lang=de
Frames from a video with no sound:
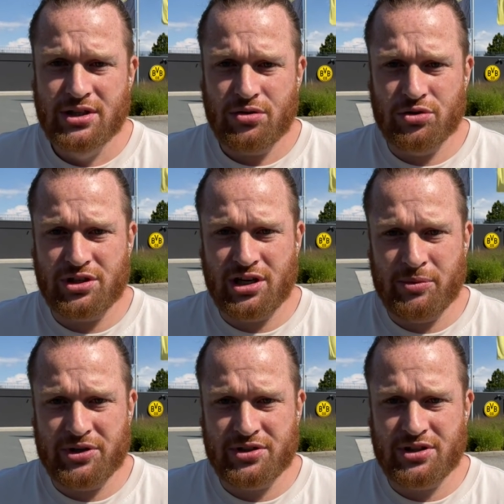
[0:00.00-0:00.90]
und in der
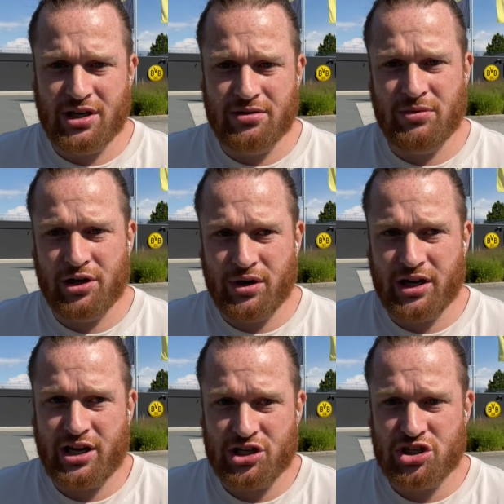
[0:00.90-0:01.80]
Mitte dann Manuel
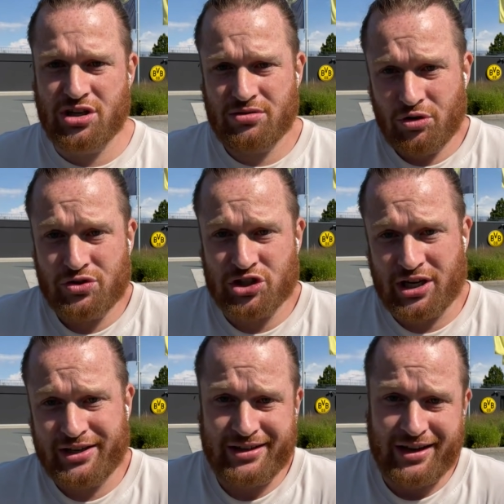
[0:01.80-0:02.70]
Akanji,
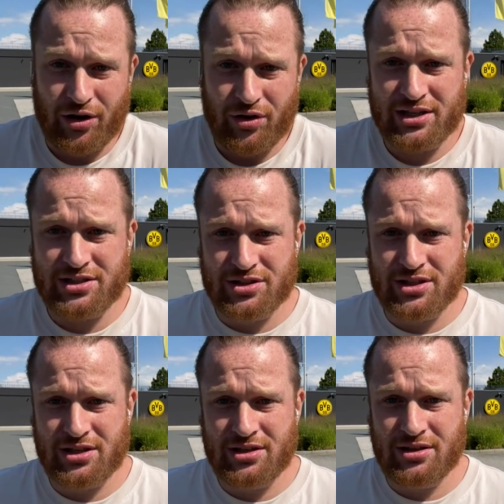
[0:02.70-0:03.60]
höchstwahrscheinlich, der ja auch erst aus,
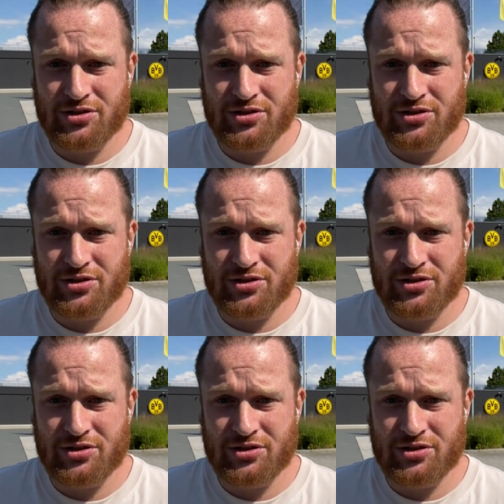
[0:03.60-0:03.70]
der,